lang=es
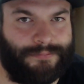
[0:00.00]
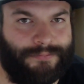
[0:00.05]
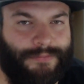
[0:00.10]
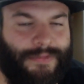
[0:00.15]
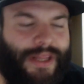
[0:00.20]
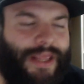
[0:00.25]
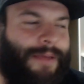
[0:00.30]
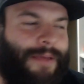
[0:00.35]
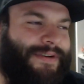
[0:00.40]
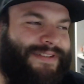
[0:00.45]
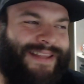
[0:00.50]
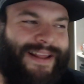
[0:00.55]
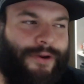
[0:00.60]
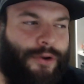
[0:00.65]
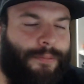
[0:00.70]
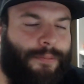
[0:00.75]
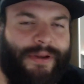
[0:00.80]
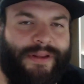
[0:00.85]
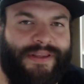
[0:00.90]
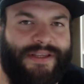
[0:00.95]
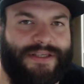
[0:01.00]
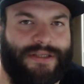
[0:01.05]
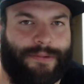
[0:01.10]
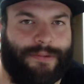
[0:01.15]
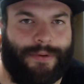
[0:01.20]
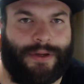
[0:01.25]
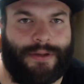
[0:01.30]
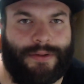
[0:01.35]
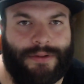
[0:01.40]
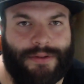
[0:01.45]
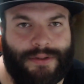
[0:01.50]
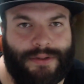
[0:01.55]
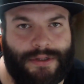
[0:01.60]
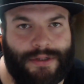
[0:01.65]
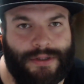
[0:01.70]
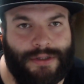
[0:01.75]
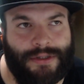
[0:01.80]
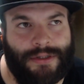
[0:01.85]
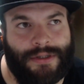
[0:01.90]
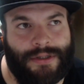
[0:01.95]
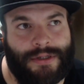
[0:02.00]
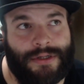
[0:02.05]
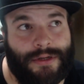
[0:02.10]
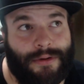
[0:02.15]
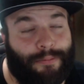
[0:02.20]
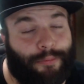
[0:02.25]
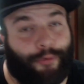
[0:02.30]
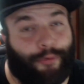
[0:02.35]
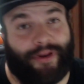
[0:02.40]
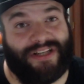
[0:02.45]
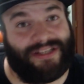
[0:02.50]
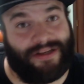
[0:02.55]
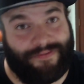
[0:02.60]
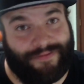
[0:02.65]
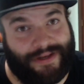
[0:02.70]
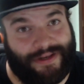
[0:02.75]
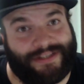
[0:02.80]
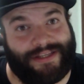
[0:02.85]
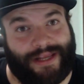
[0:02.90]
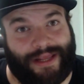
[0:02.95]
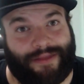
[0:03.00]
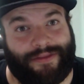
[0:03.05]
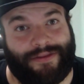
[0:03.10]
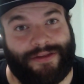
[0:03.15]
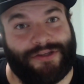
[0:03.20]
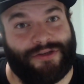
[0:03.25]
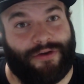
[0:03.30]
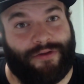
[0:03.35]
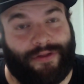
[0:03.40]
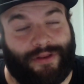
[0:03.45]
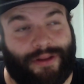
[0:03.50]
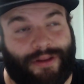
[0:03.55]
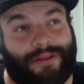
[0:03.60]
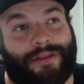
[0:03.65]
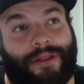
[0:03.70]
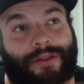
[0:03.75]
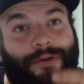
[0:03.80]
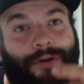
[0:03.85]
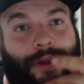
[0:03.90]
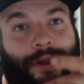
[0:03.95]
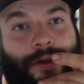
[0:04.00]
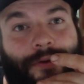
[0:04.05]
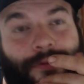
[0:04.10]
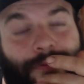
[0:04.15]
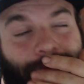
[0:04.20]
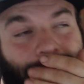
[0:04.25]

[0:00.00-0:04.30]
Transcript: Y va a estar completísimo Por esa frase que ha dicho de Nintendo GameCube.